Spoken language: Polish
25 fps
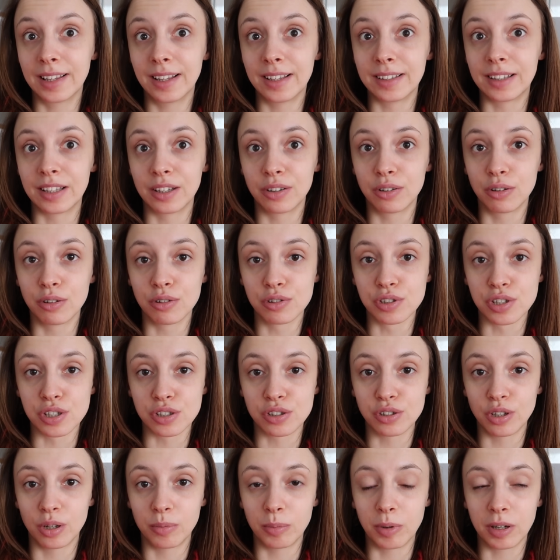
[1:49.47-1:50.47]
dlatego
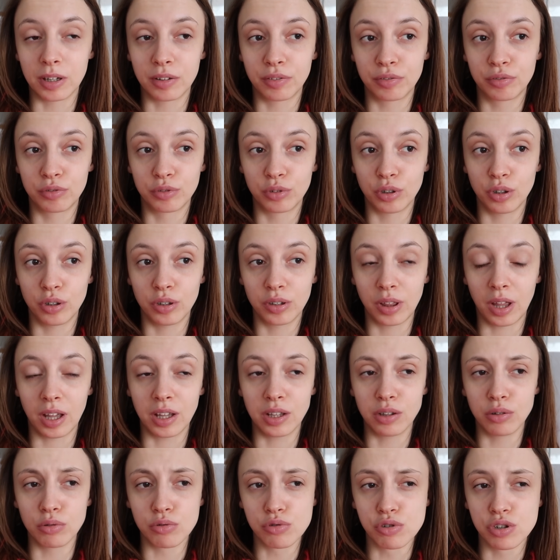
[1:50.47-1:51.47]
że Tomek
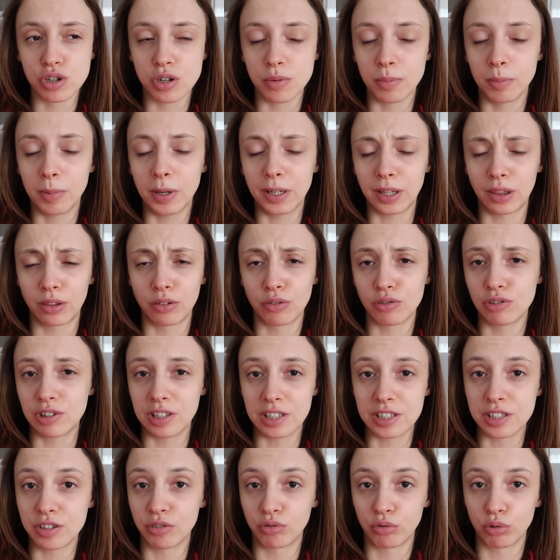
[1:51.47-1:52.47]
wczoraj już bardzo
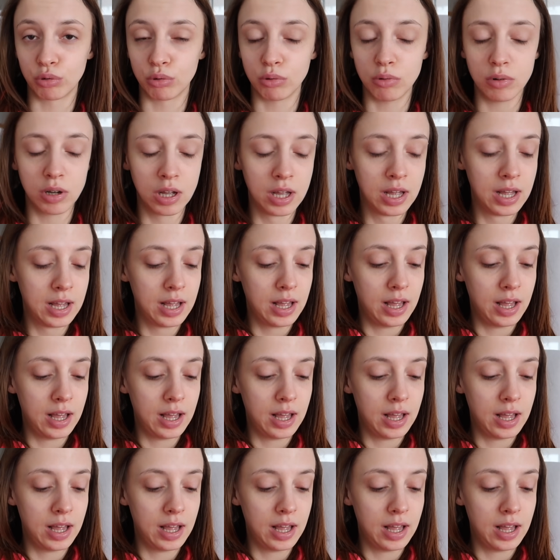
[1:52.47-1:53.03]
źle się czuł